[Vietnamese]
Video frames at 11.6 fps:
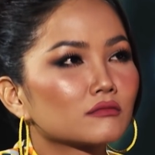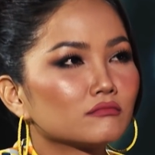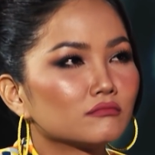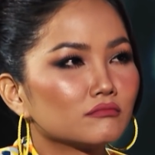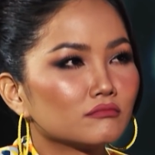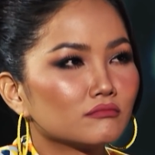
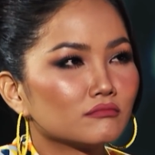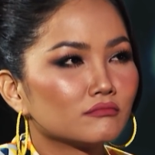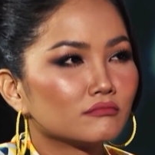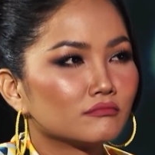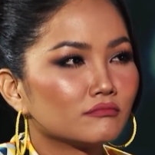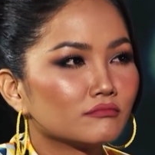
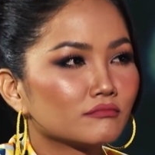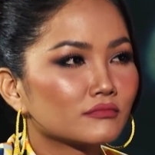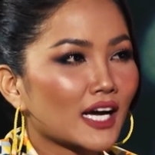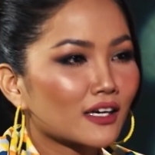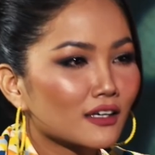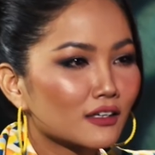um,
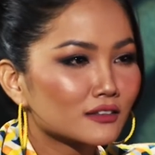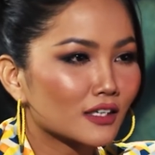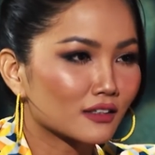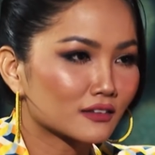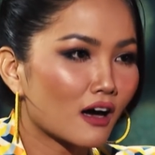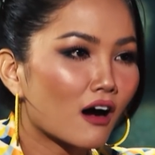tăng cân
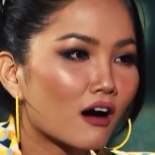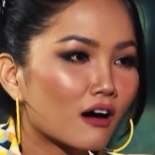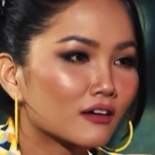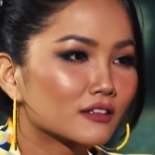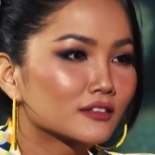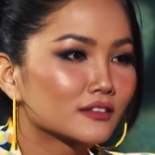thật là to